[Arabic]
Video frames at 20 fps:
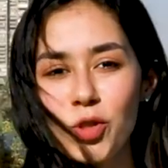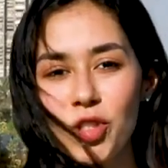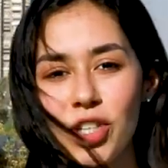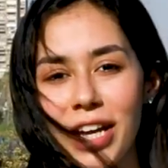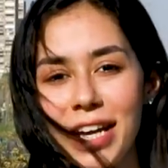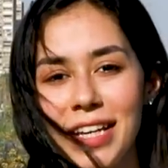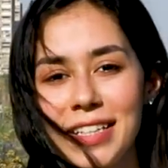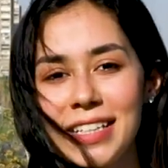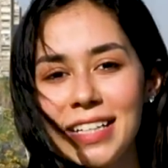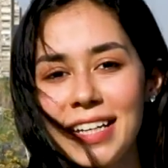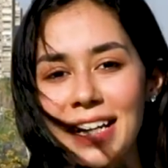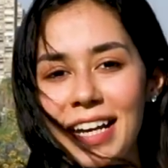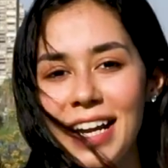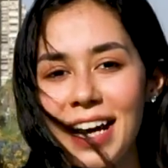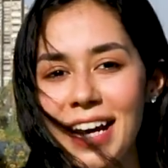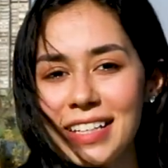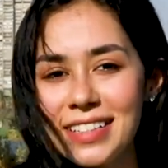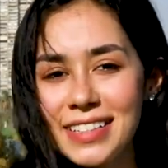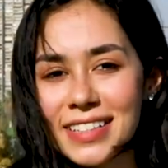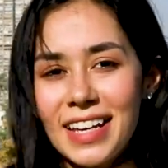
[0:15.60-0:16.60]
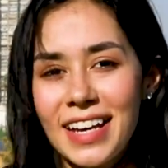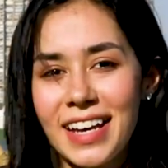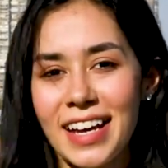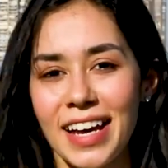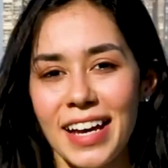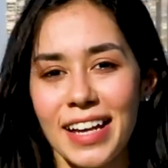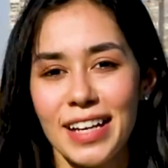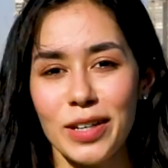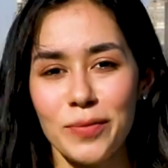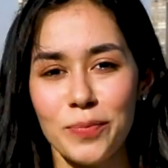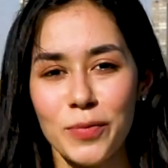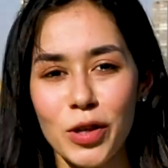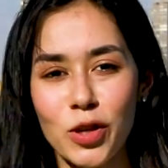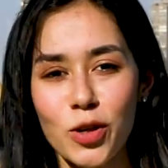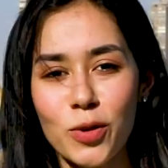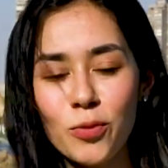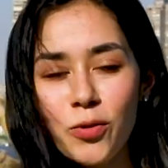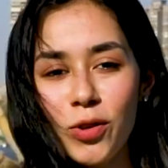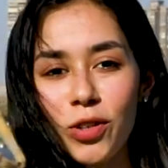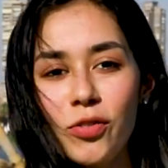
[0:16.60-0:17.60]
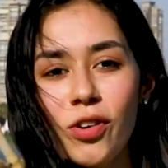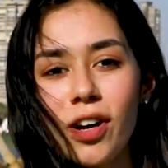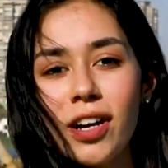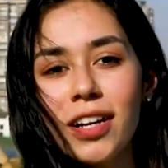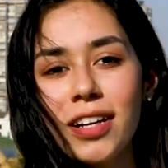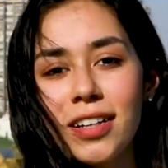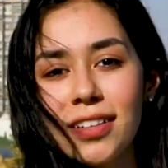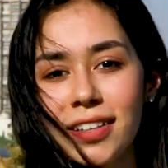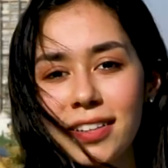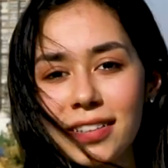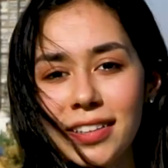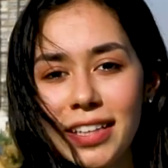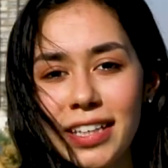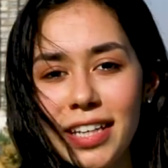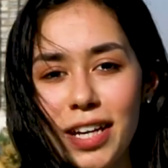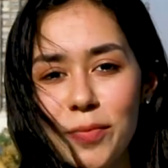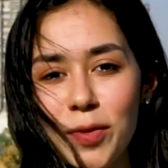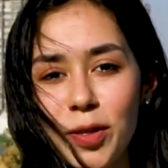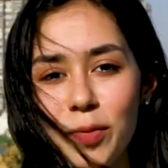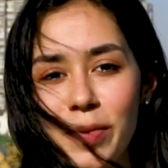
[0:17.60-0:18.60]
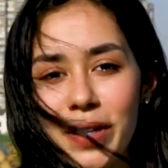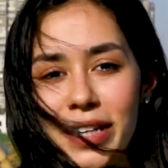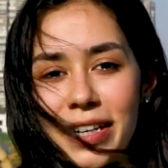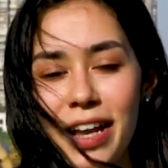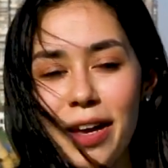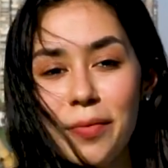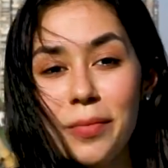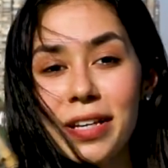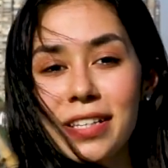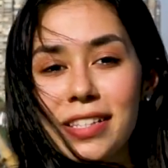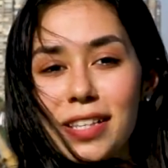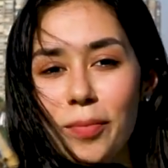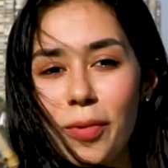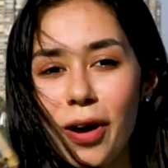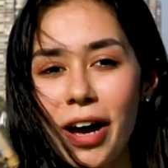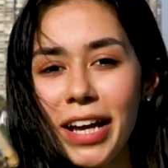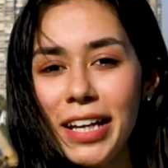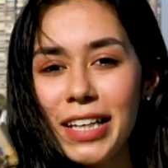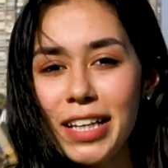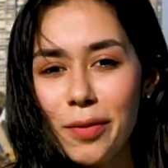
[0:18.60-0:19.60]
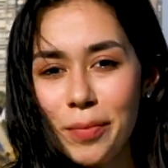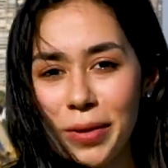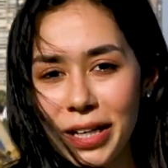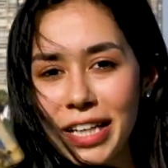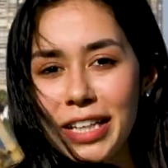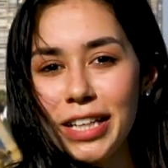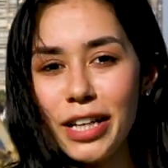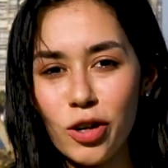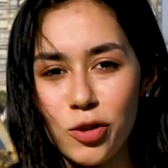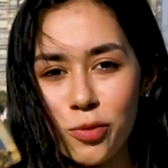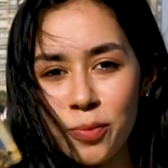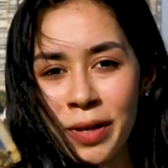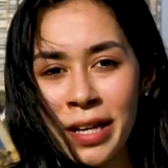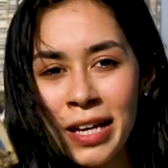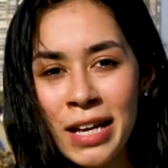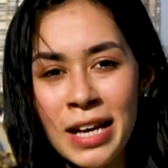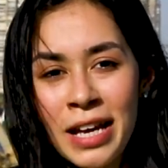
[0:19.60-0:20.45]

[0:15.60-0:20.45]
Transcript: مشاهدينا الاعزاء اهلا بكم في الفقره الرياضيه من برنامج صباح اليمن اليوم